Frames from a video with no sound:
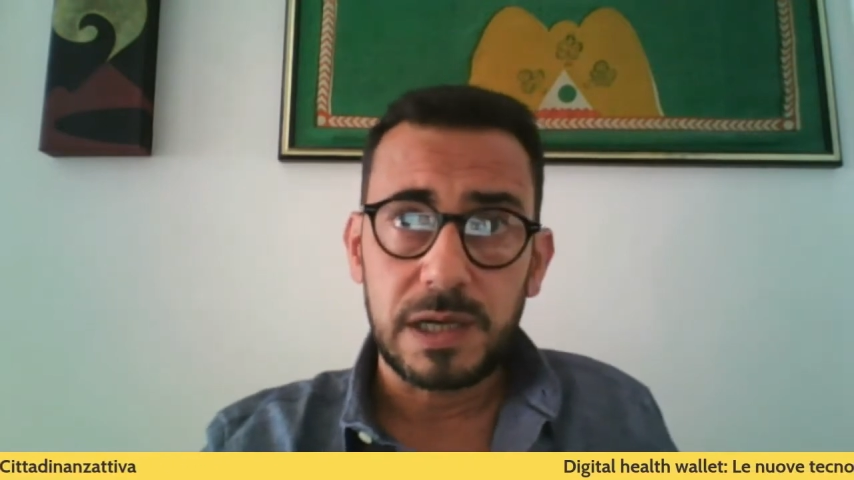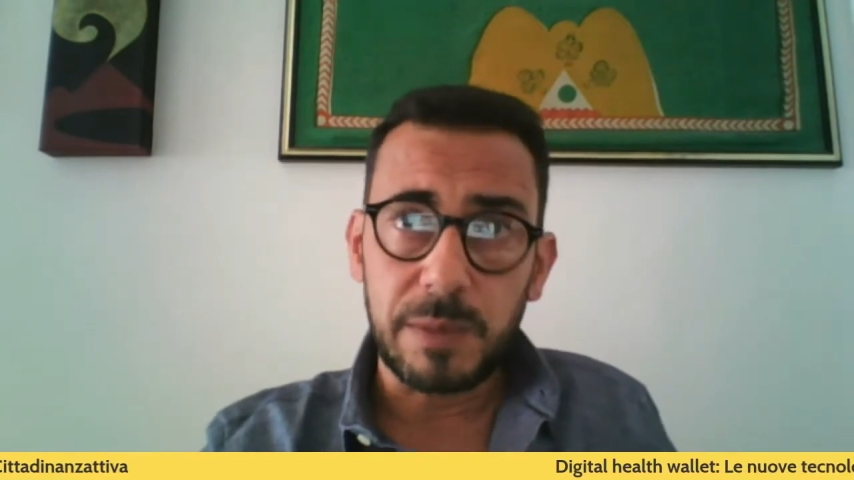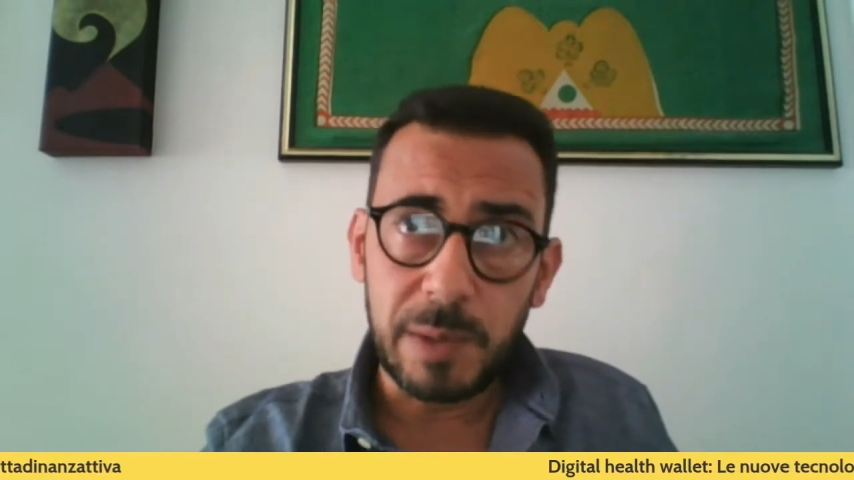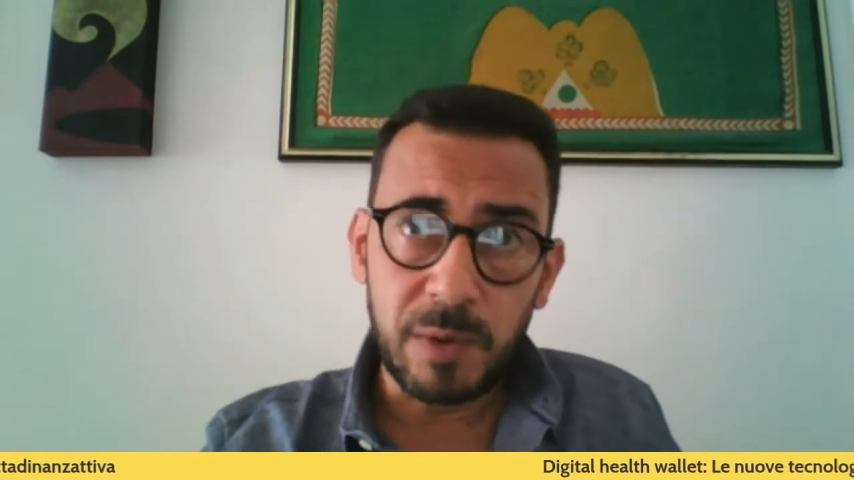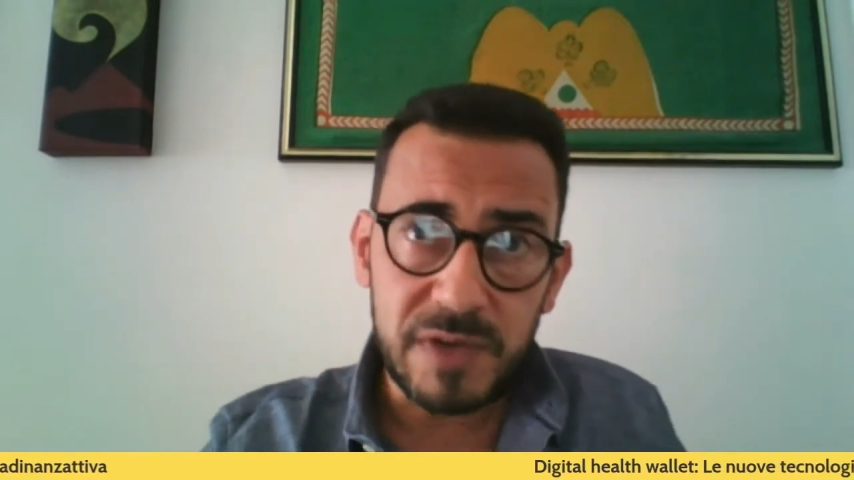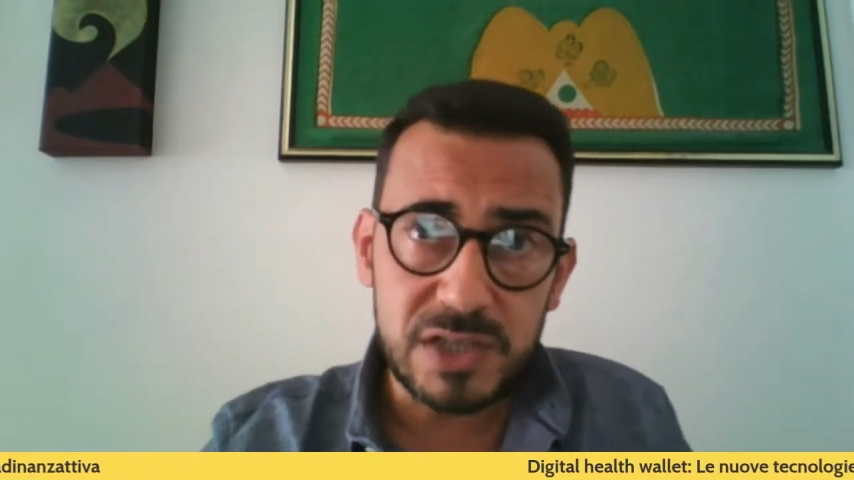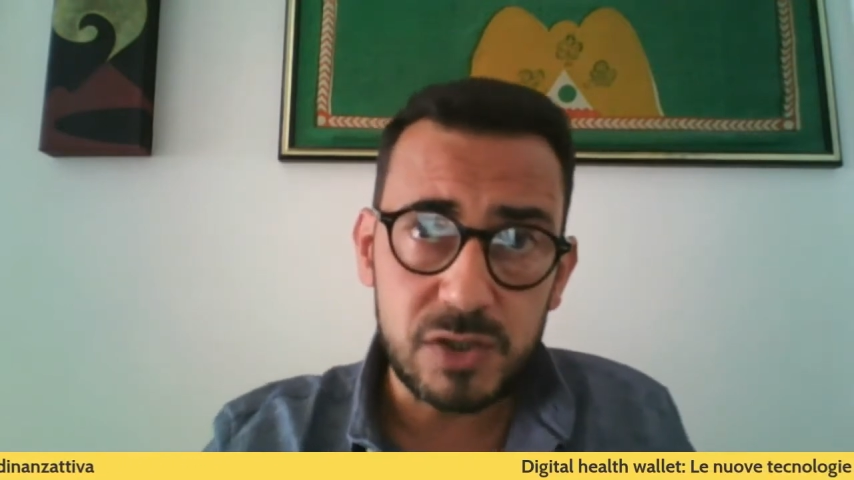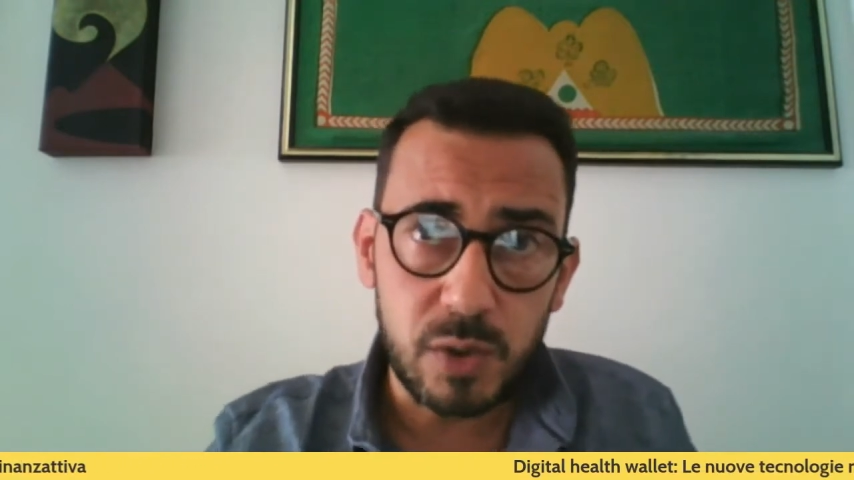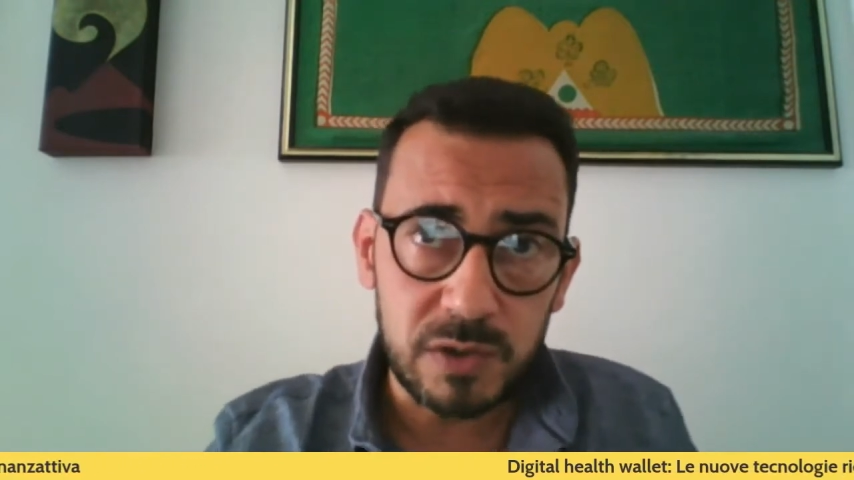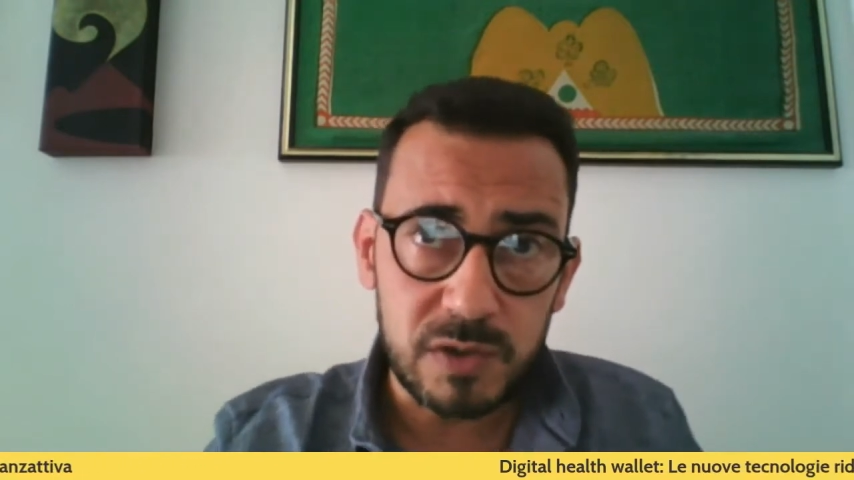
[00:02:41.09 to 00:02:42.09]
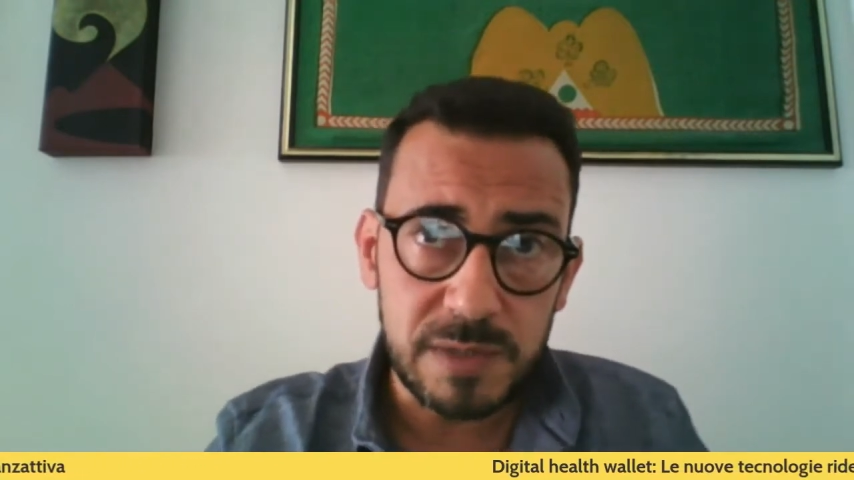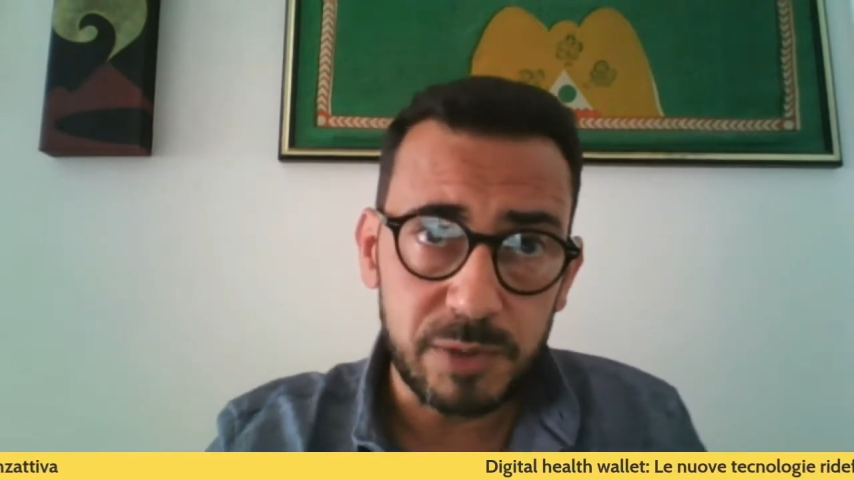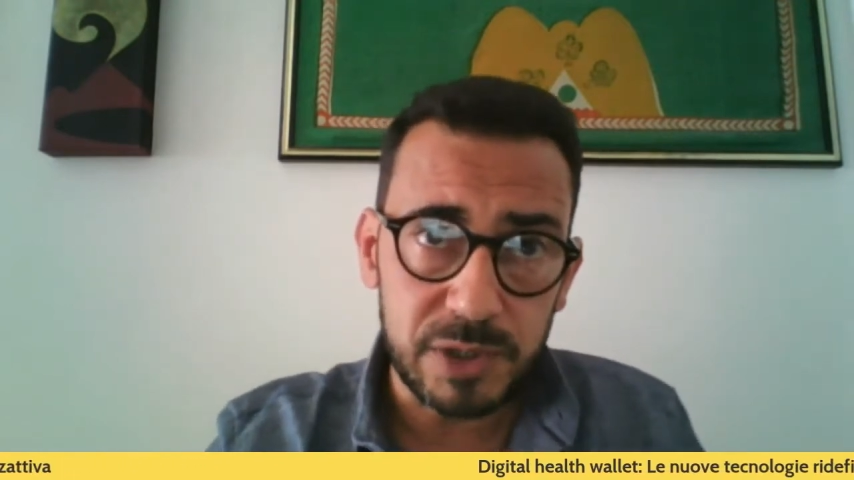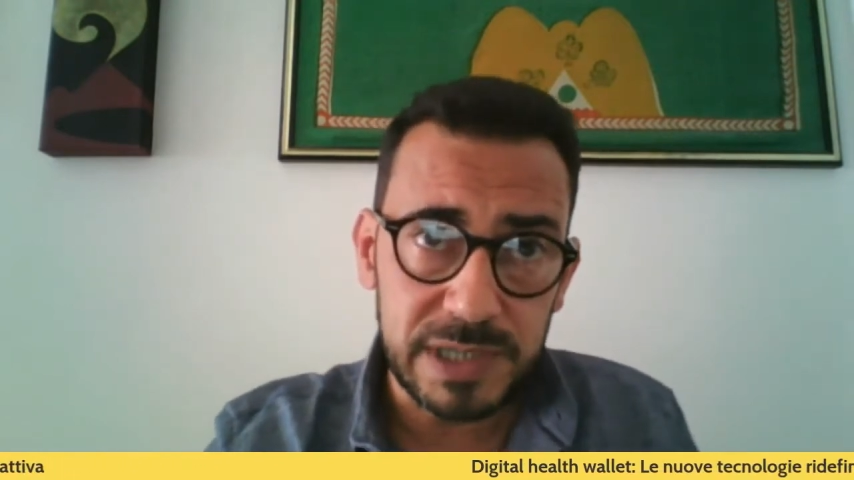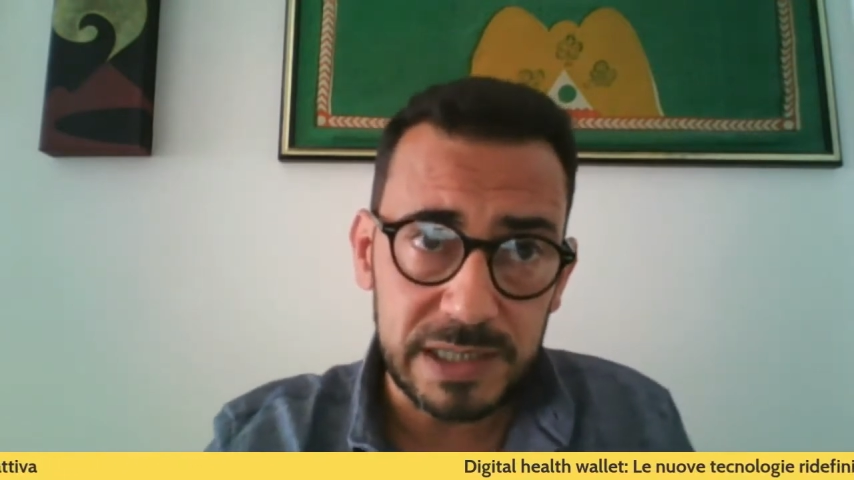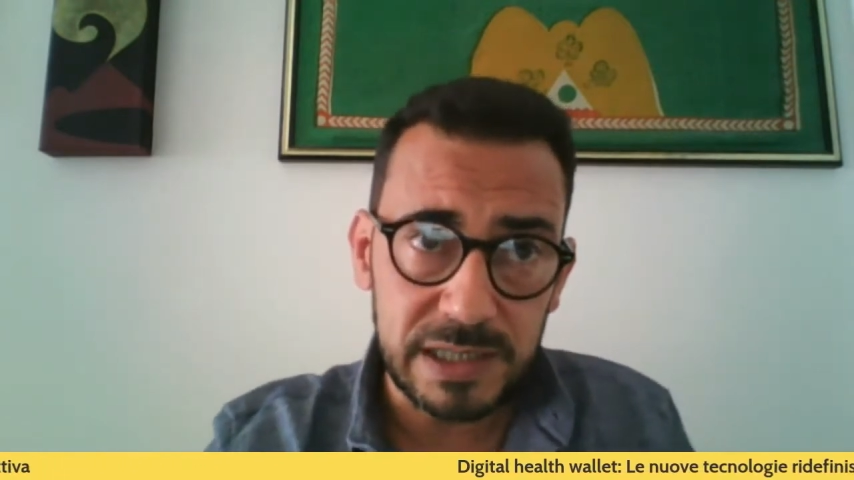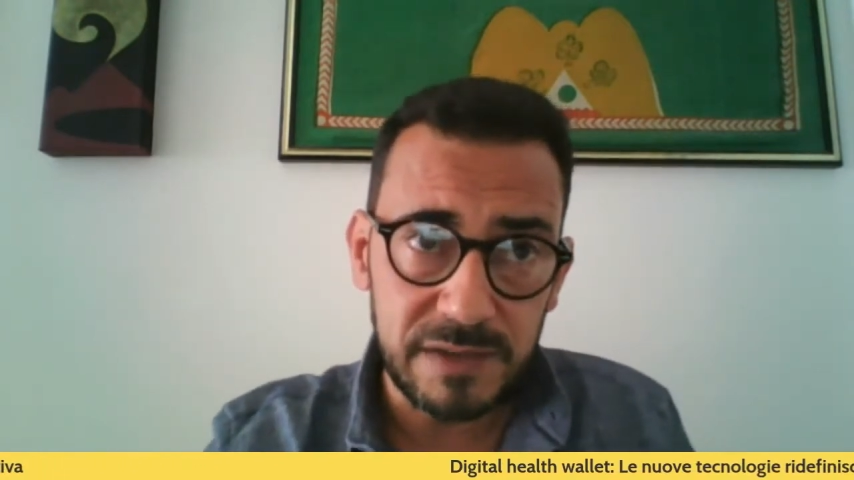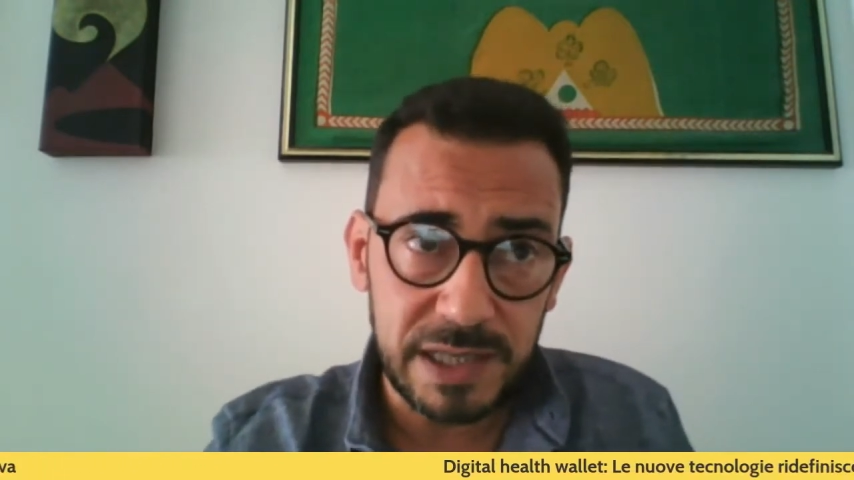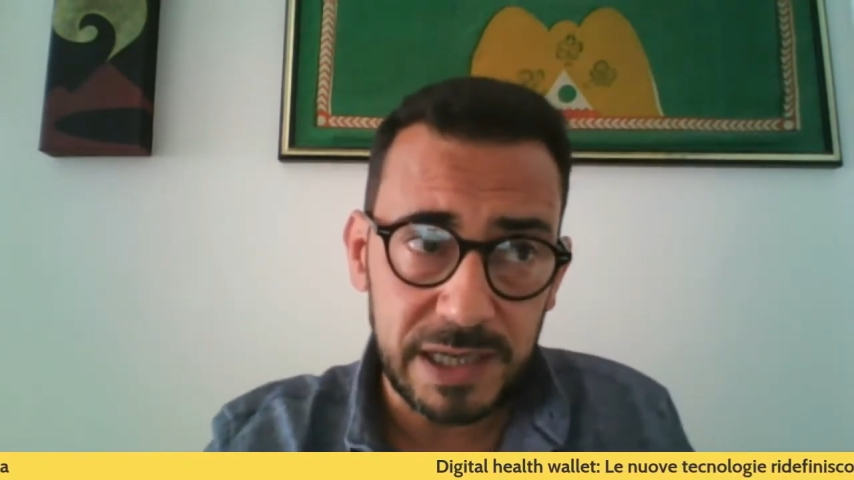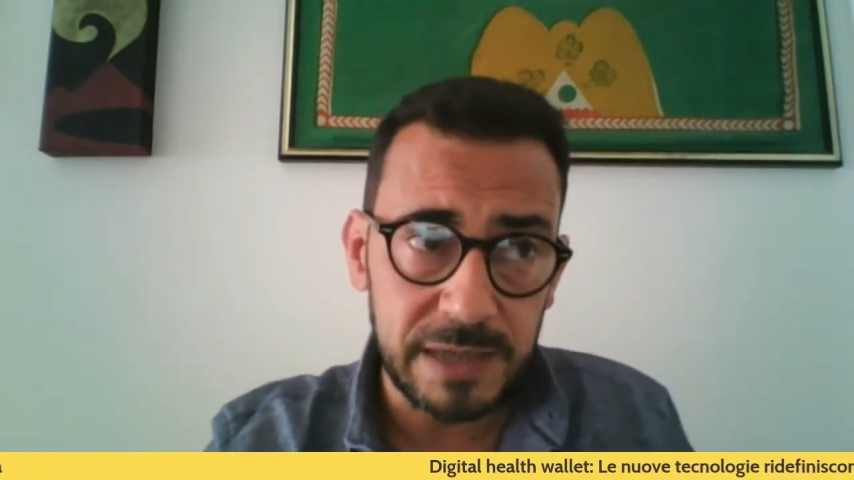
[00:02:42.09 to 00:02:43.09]
l'abbiamo visto quanto sia importante
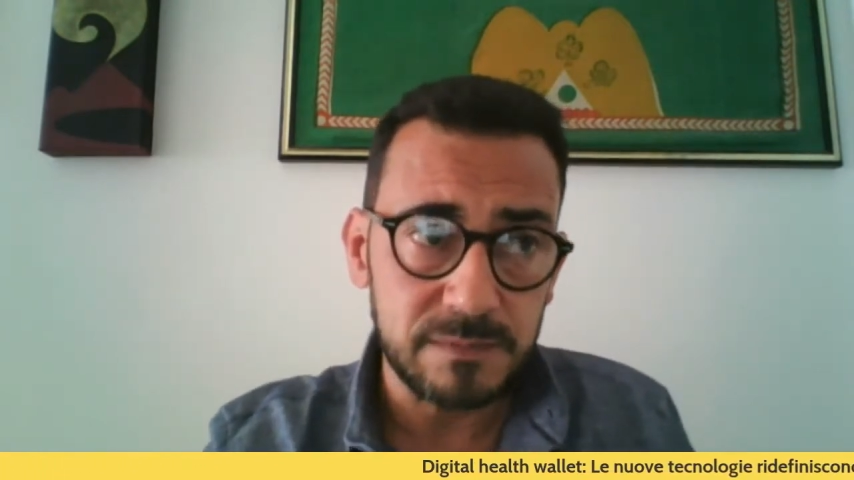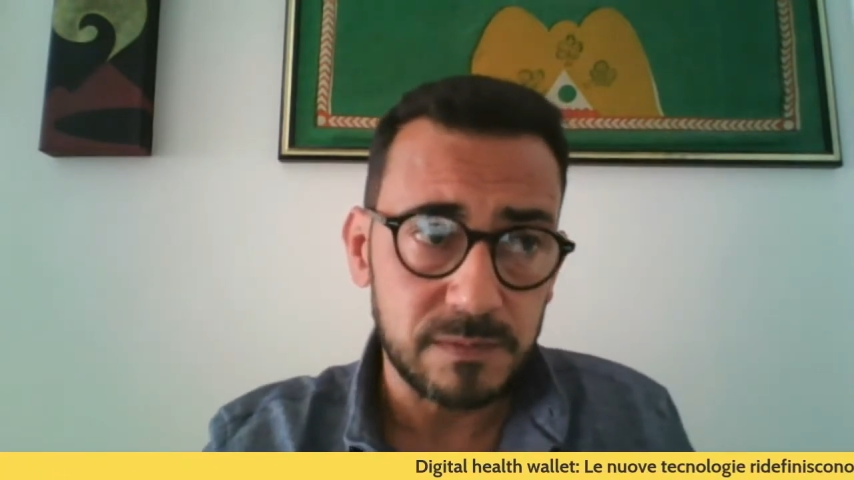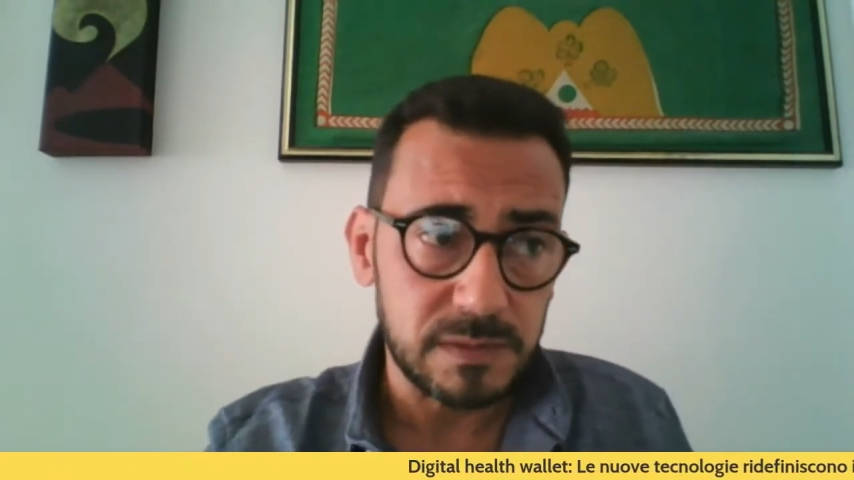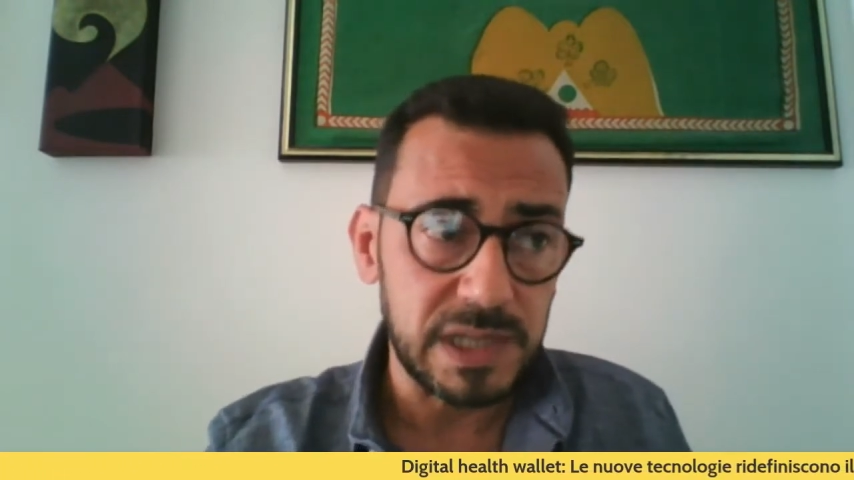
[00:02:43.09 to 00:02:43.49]
avere